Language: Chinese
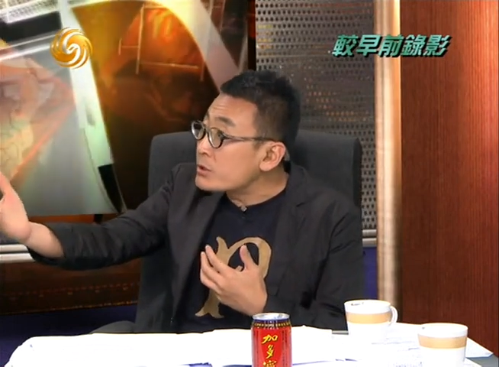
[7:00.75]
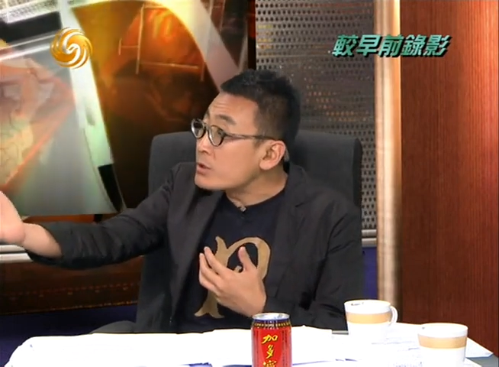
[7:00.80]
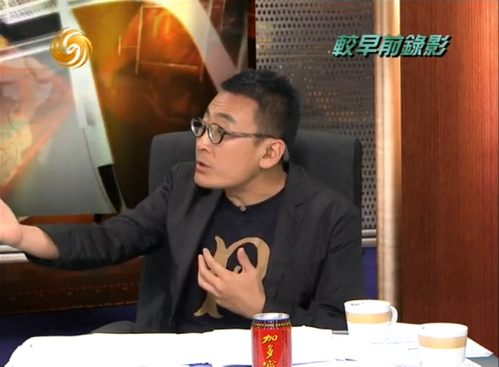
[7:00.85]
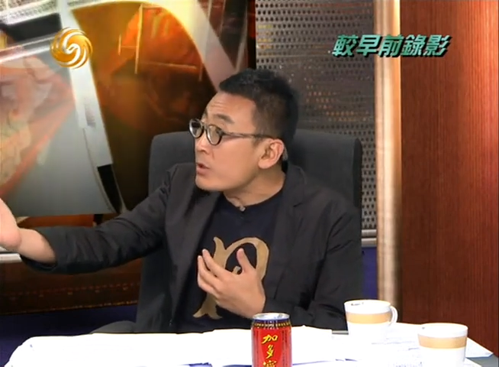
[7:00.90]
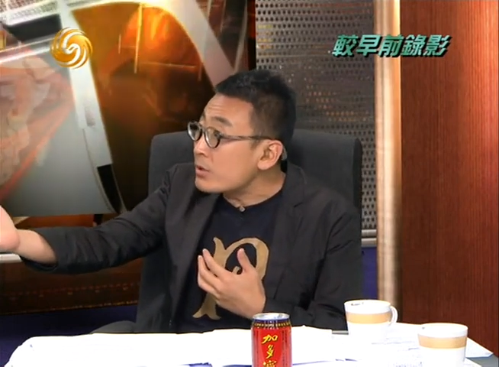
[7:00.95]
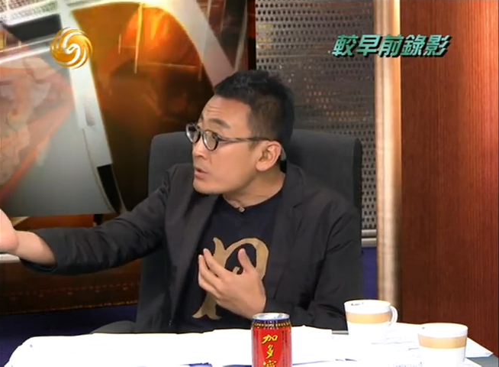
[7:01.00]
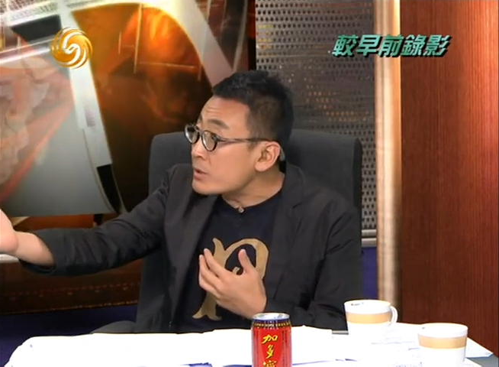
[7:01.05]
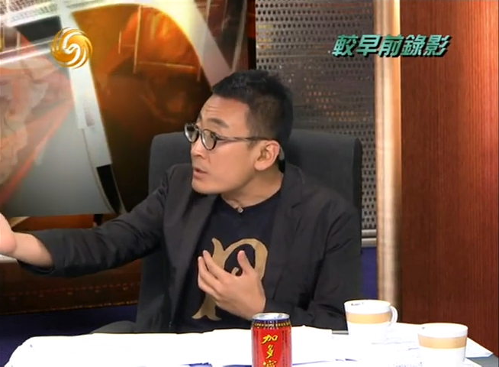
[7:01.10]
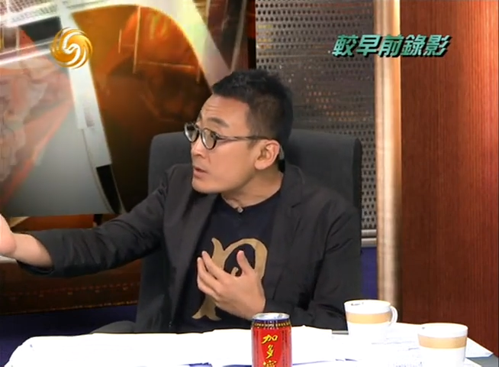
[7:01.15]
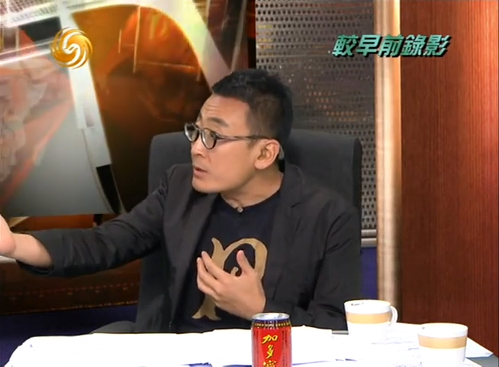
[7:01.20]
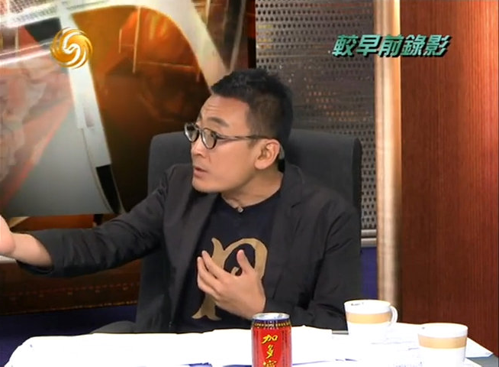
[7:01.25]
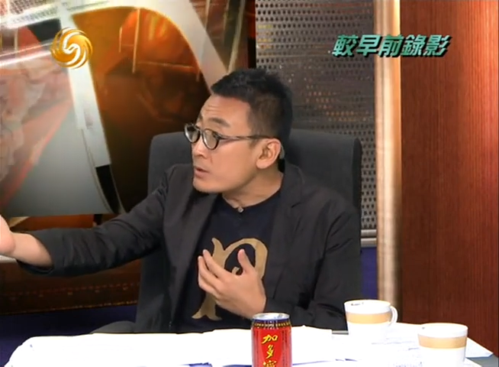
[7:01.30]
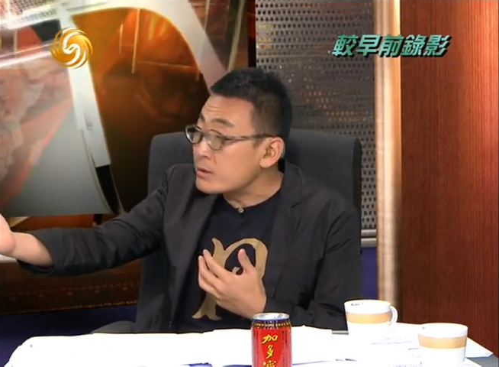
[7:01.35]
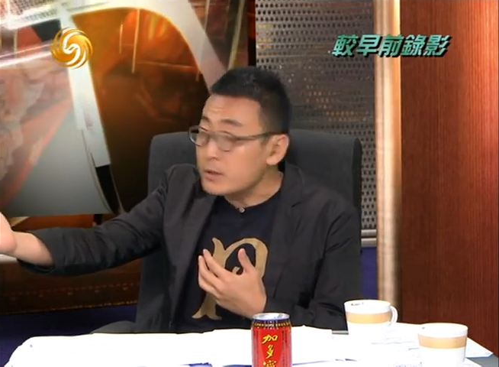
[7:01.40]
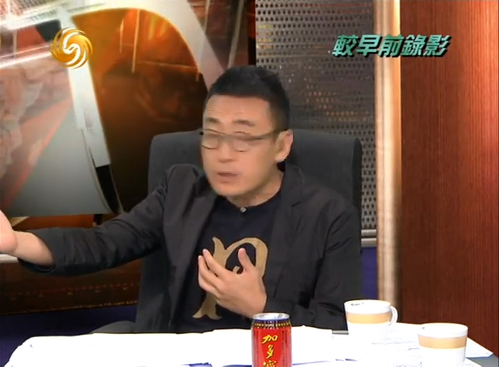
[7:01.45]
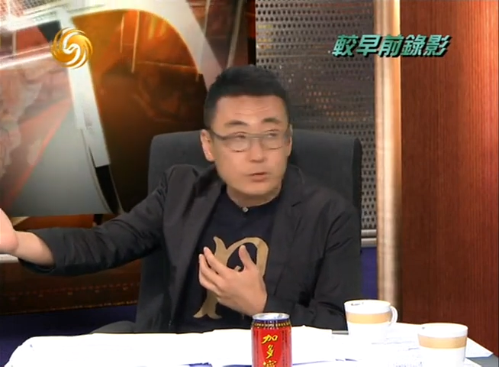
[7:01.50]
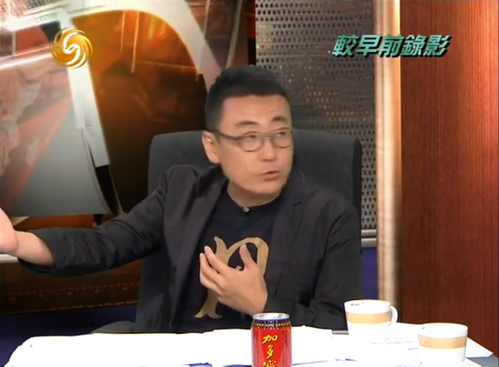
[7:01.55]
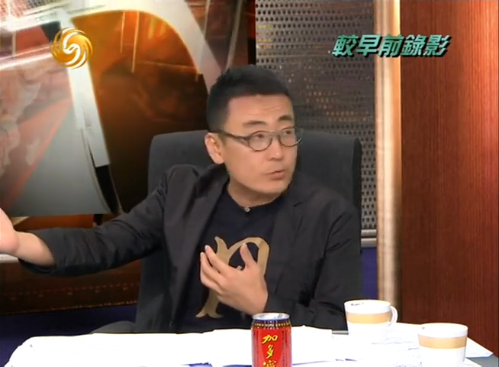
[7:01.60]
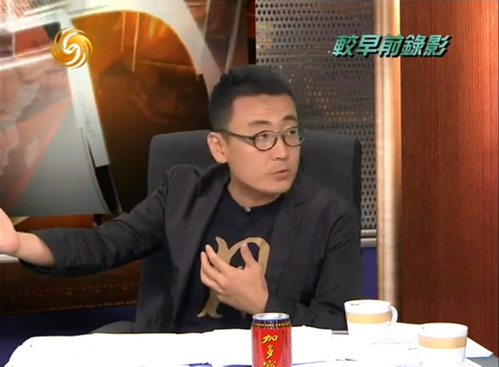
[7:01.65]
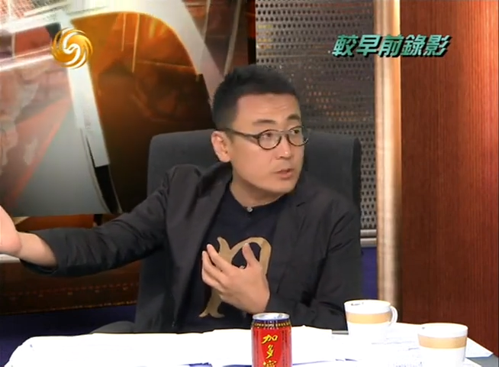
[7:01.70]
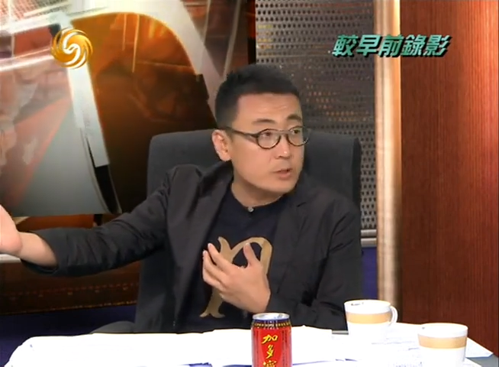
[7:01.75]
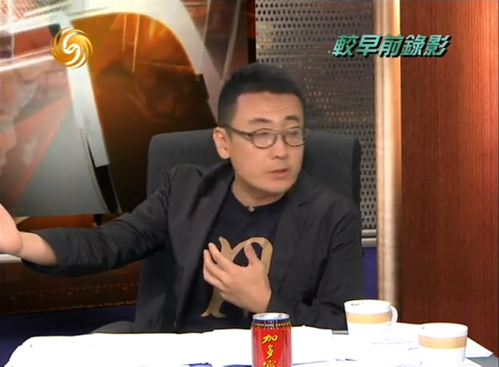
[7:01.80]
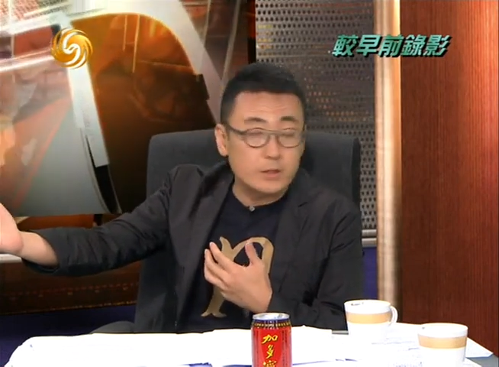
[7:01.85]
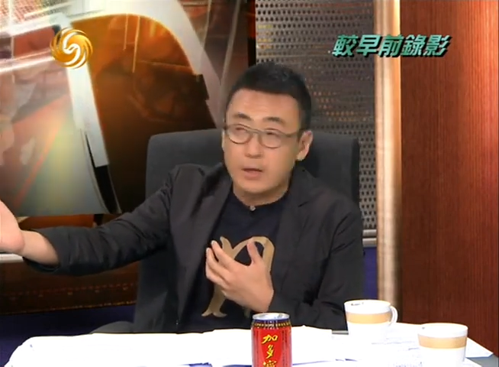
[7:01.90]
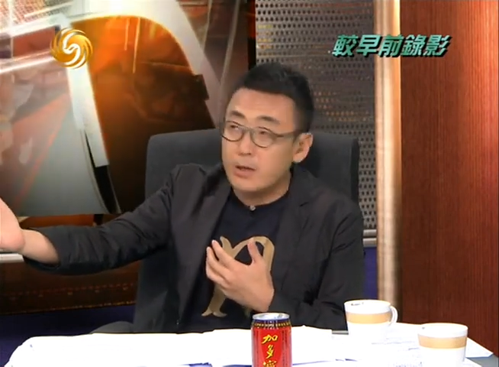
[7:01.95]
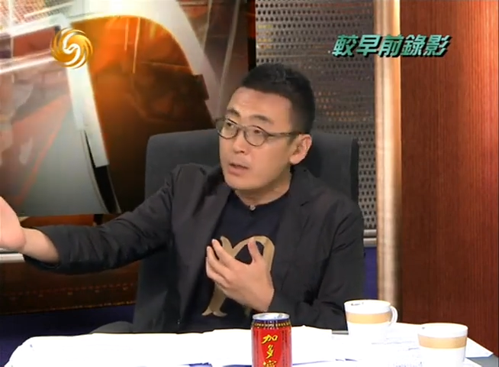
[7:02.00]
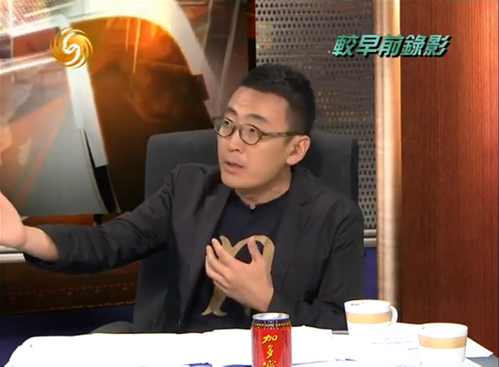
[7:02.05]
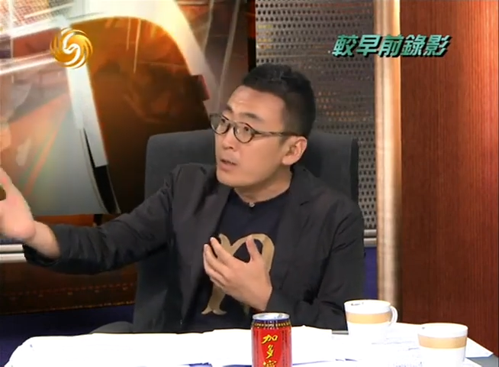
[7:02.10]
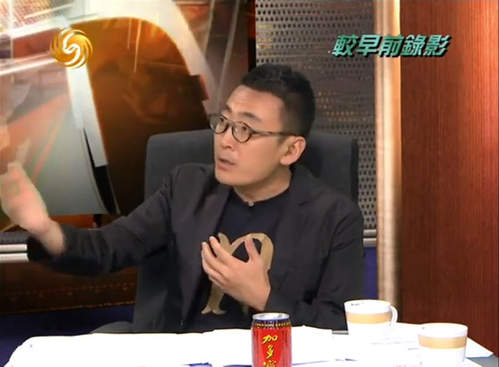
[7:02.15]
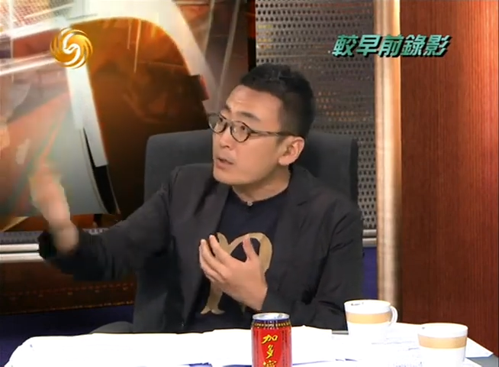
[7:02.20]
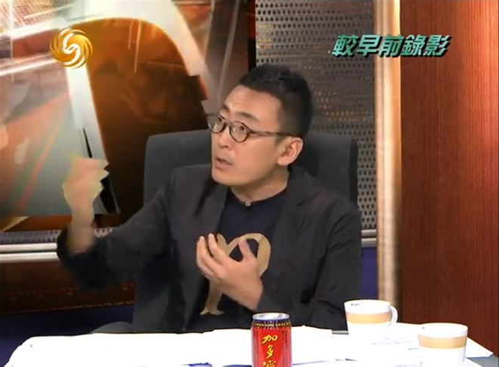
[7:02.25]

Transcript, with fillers: 知道这个这个东西的，